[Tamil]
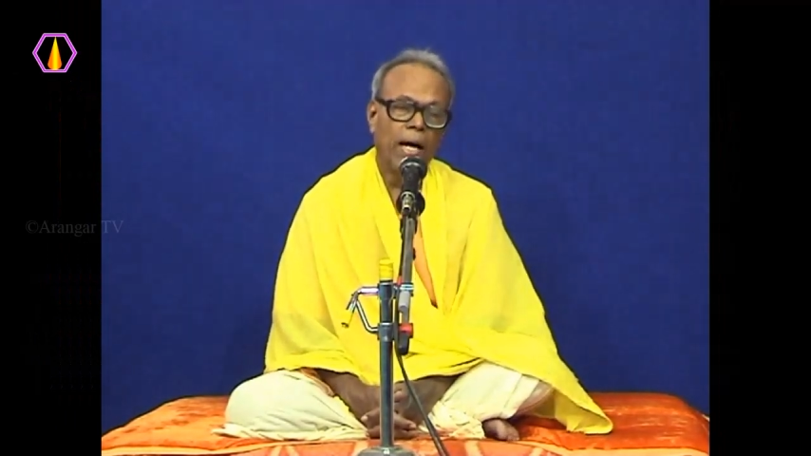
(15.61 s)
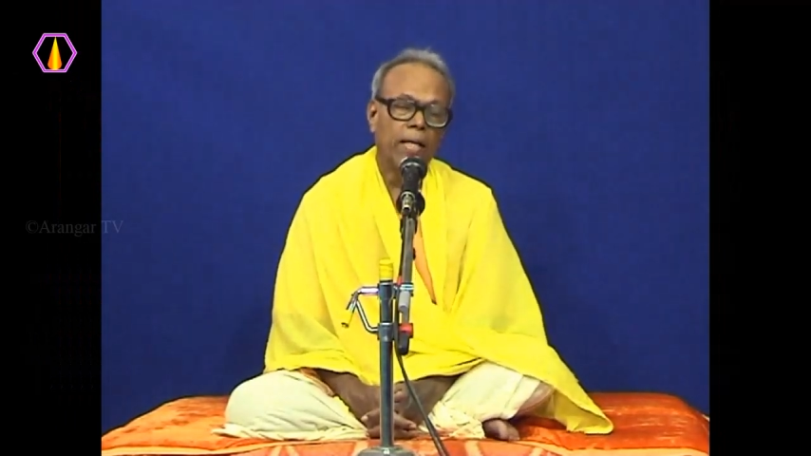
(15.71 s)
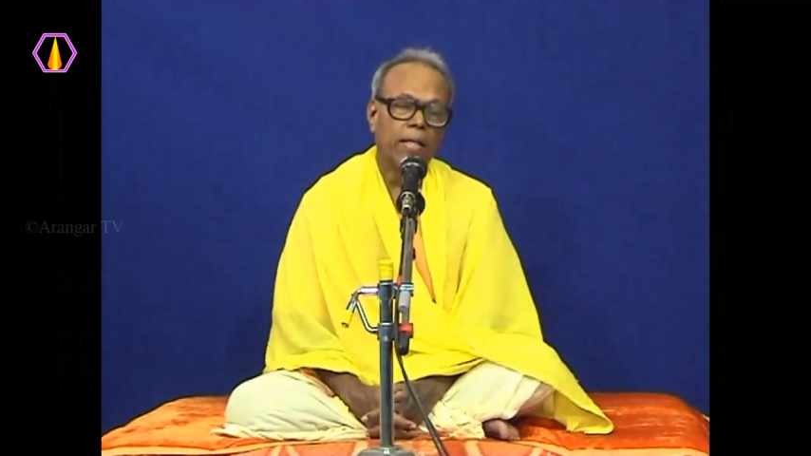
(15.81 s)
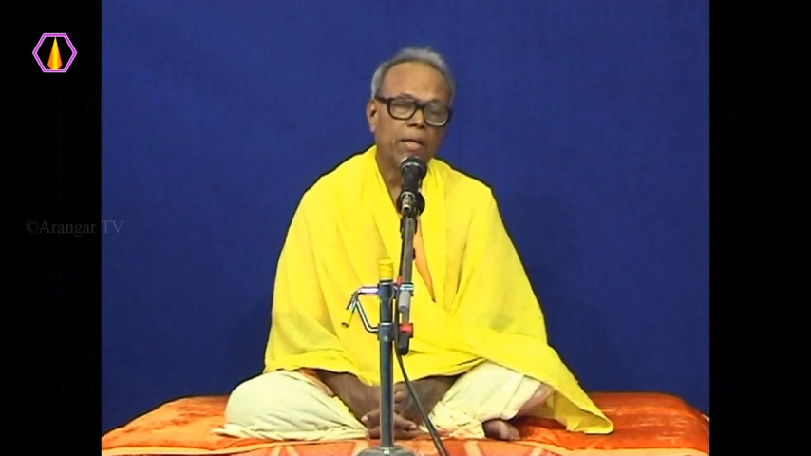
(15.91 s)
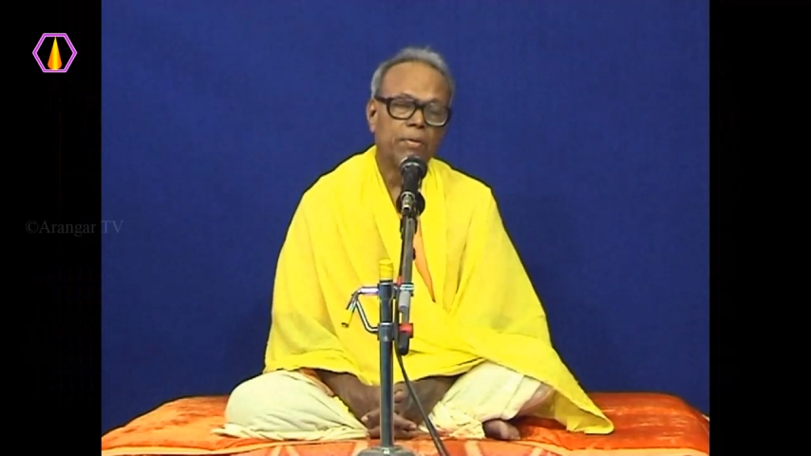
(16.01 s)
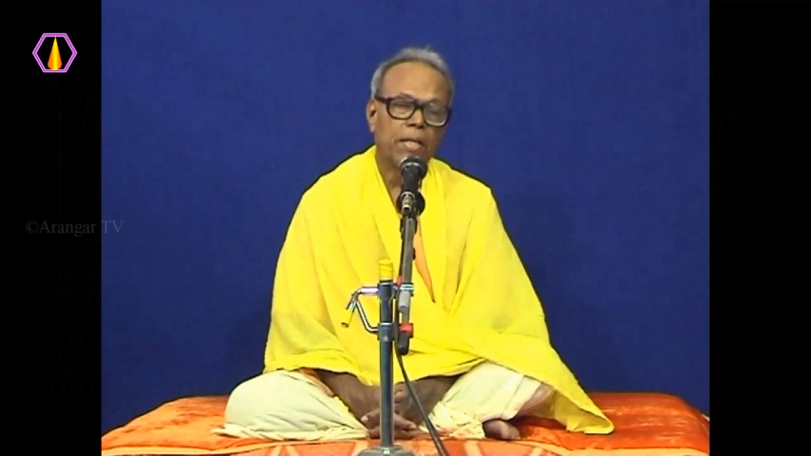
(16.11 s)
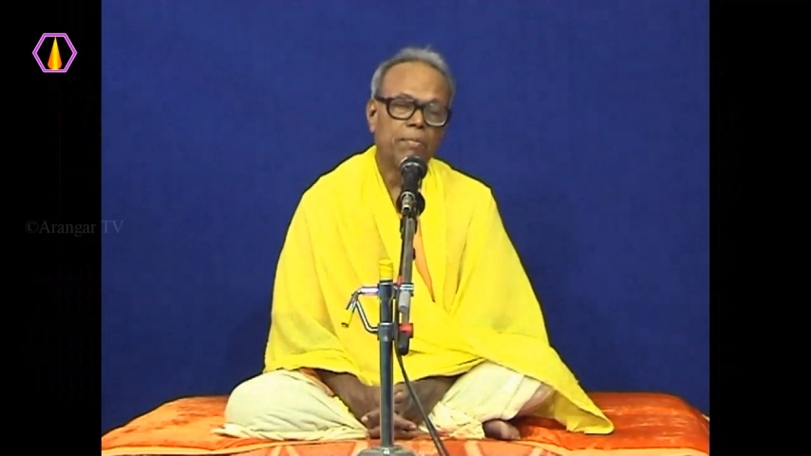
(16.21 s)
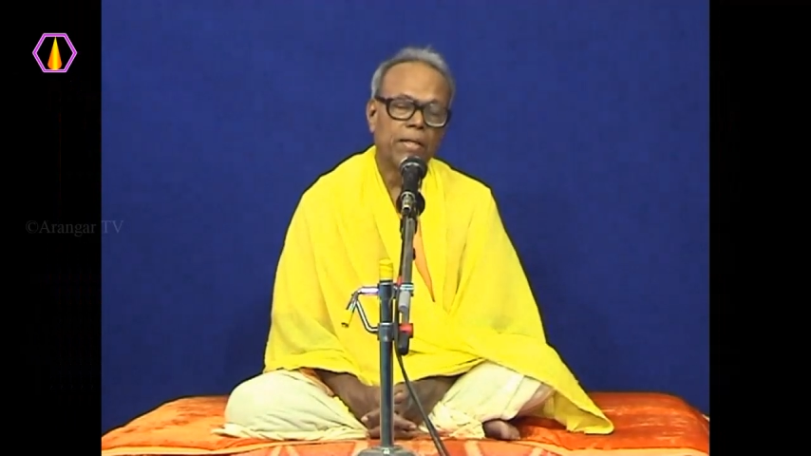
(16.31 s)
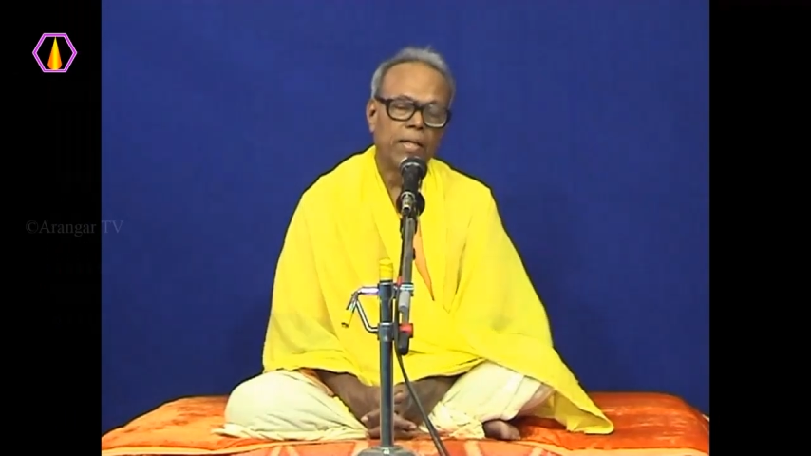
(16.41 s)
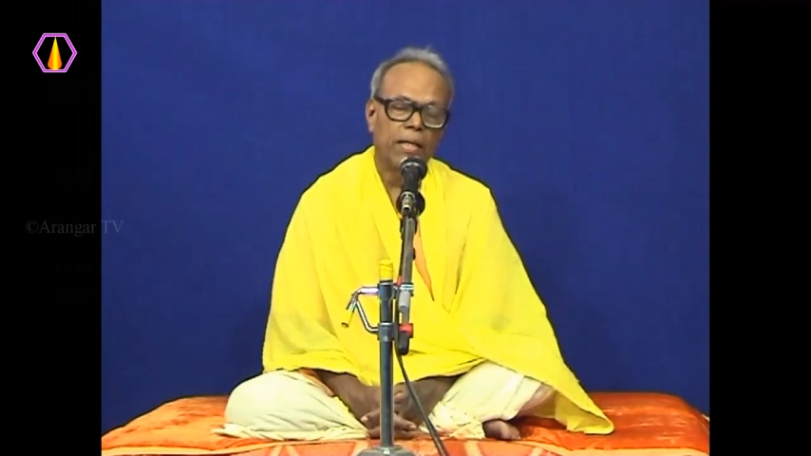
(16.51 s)
அன்னதானம்
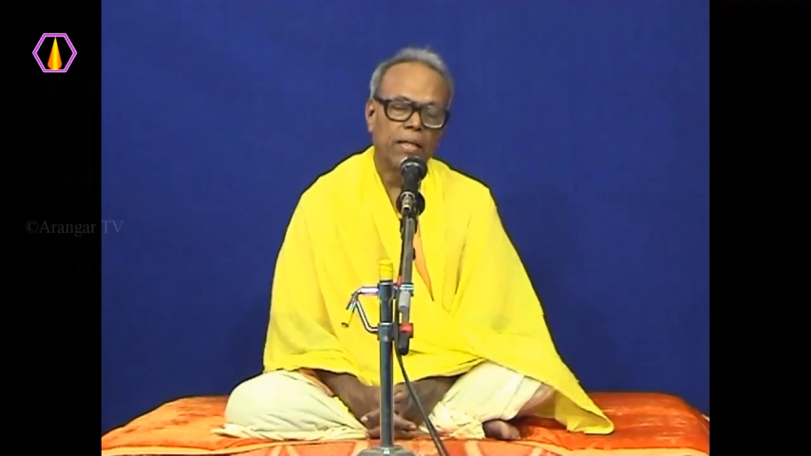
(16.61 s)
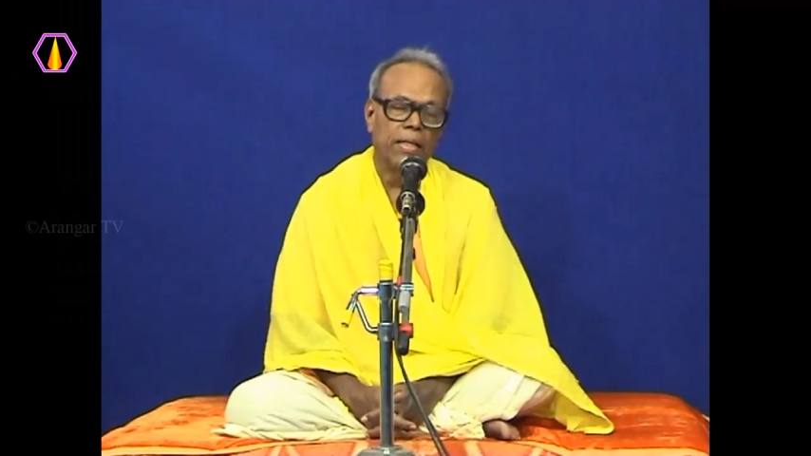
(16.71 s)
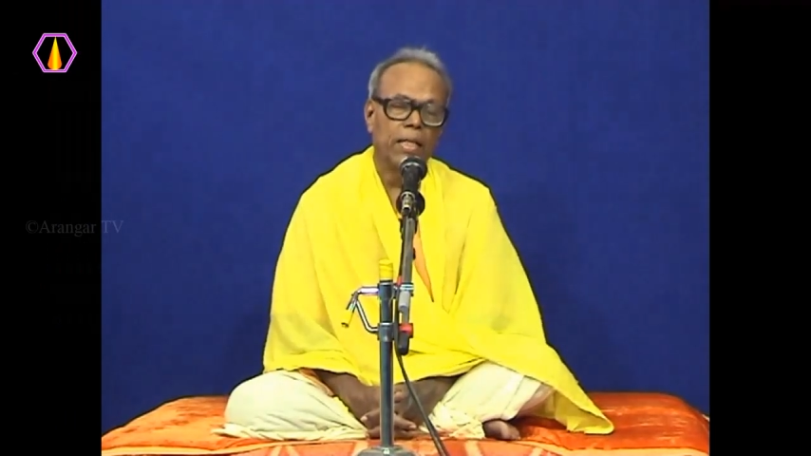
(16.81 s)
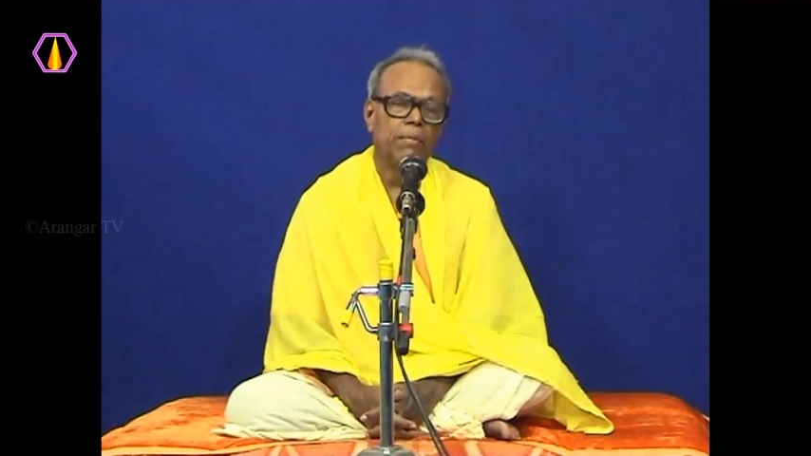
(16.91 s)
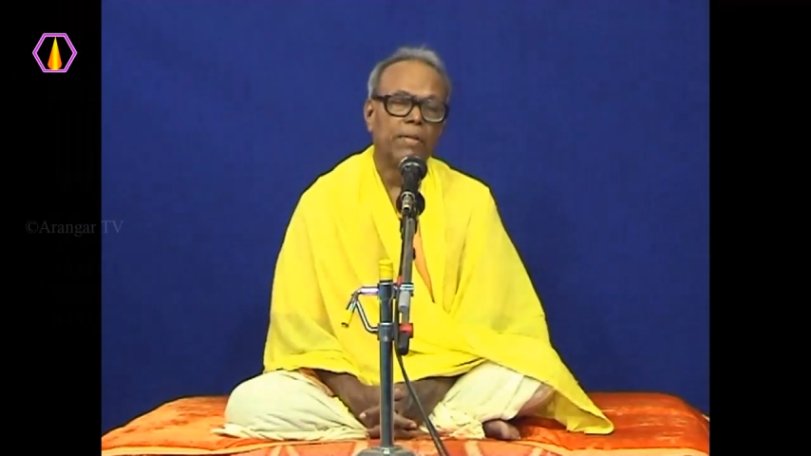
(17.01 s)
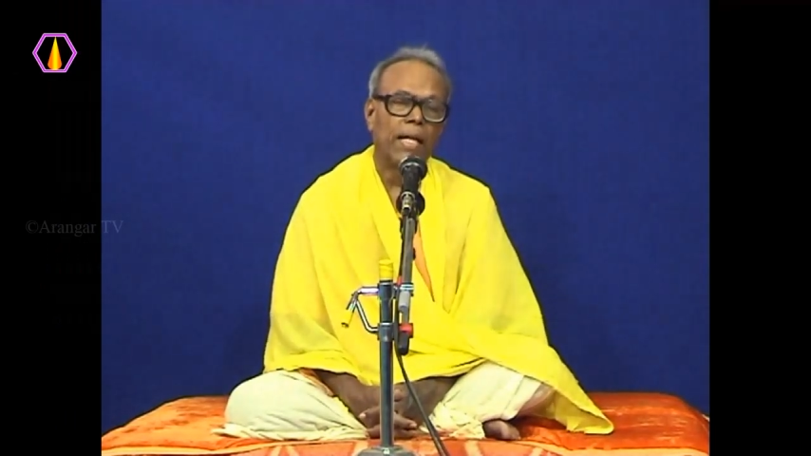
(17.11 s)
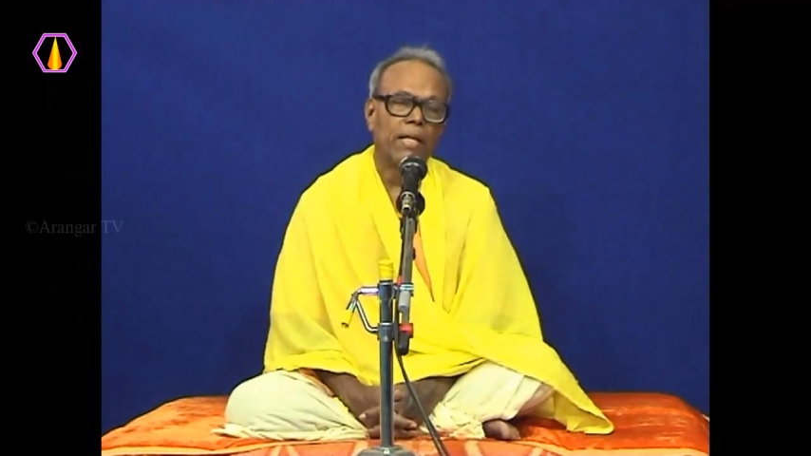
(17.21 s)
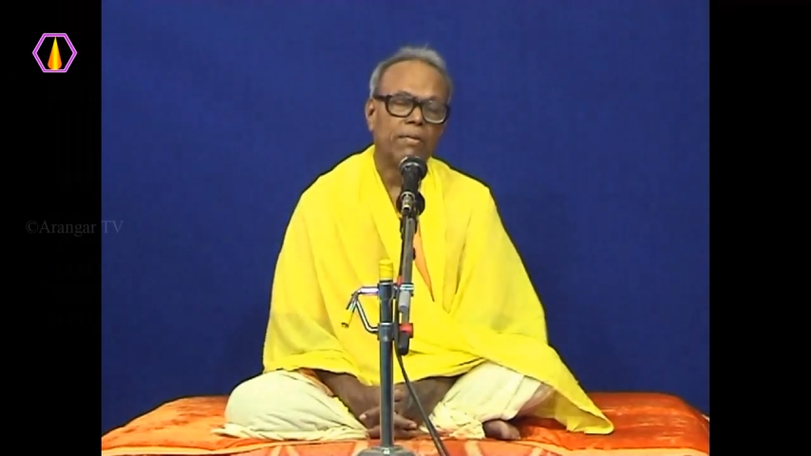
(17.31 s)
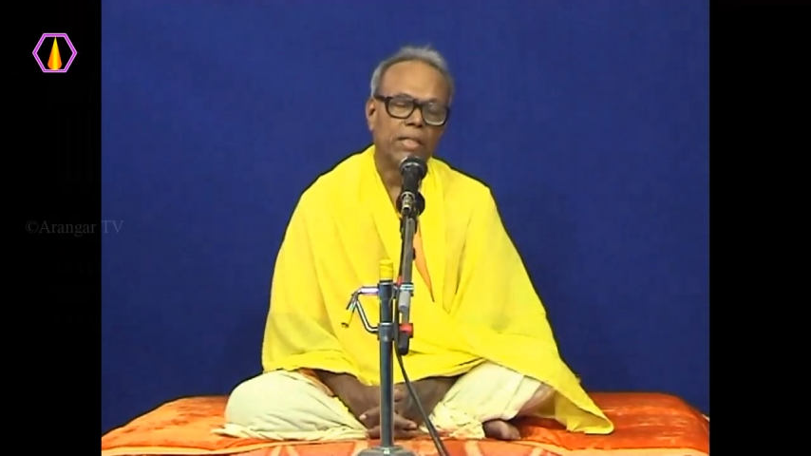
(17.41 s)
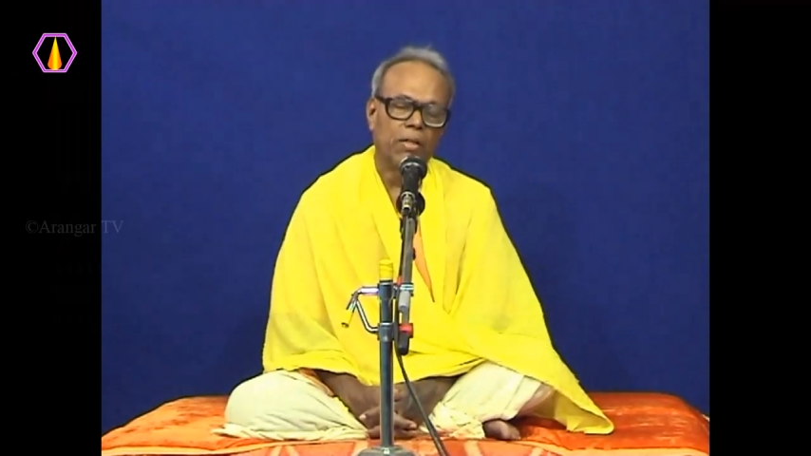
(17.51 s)
செய்கிற மக்கள் எங்கும்
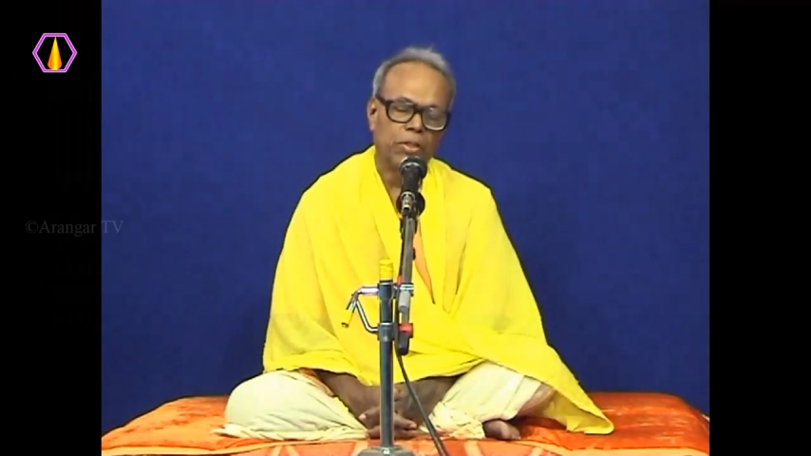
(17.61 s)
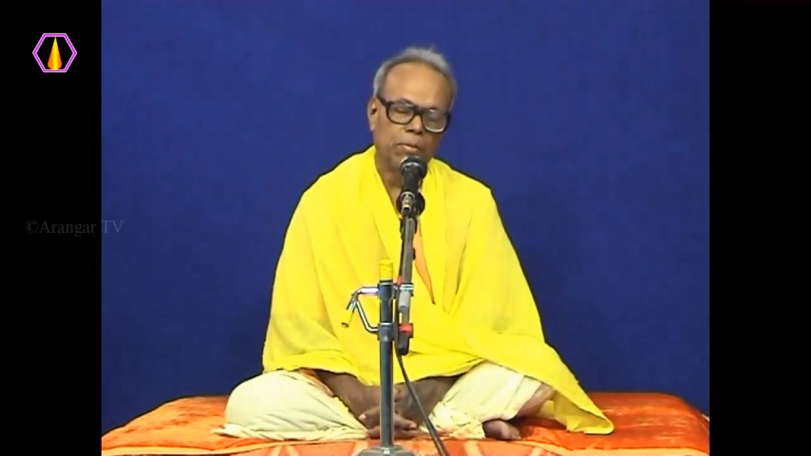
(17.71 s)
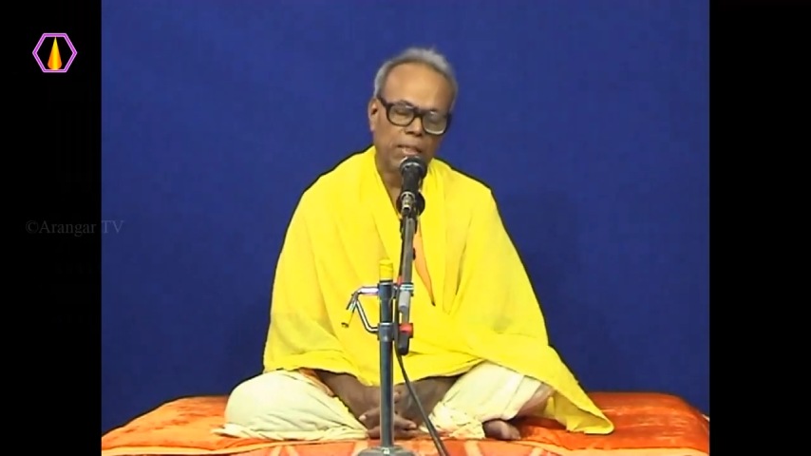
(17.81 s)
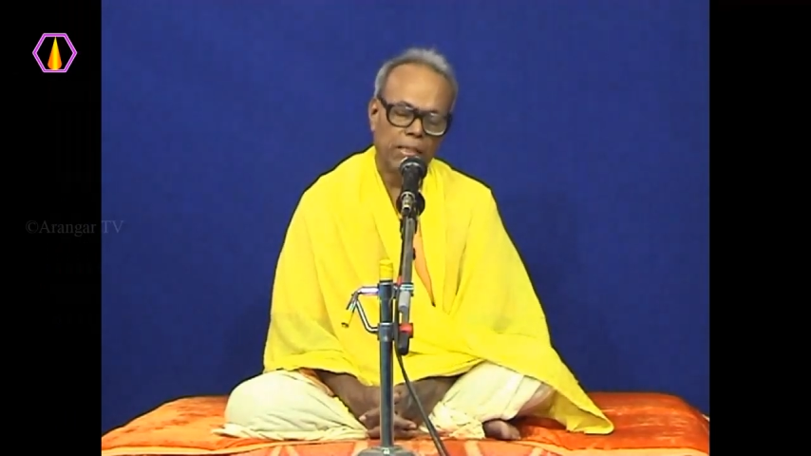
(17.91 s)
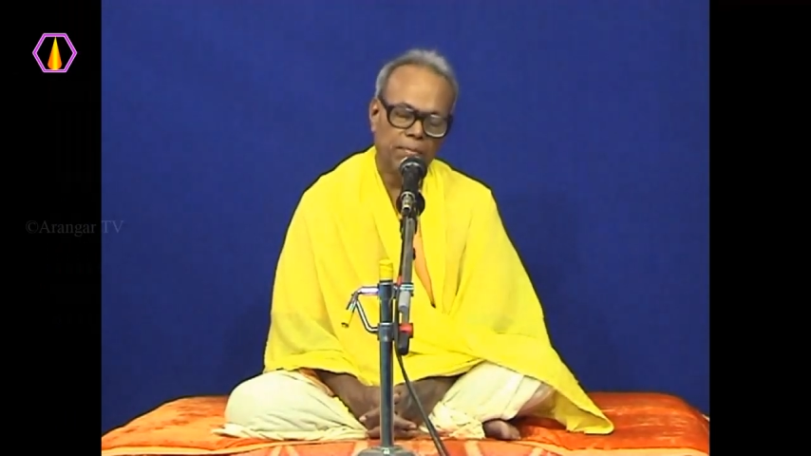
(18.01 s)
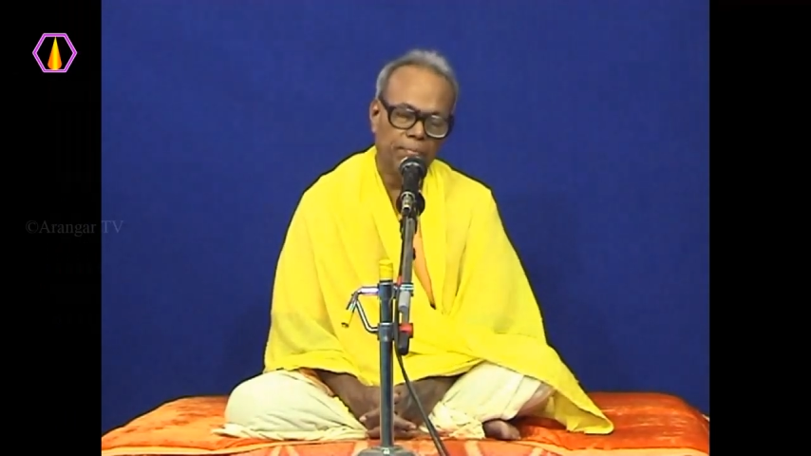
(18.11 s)
அலைய வேண்டிய அவசியம் இல்லை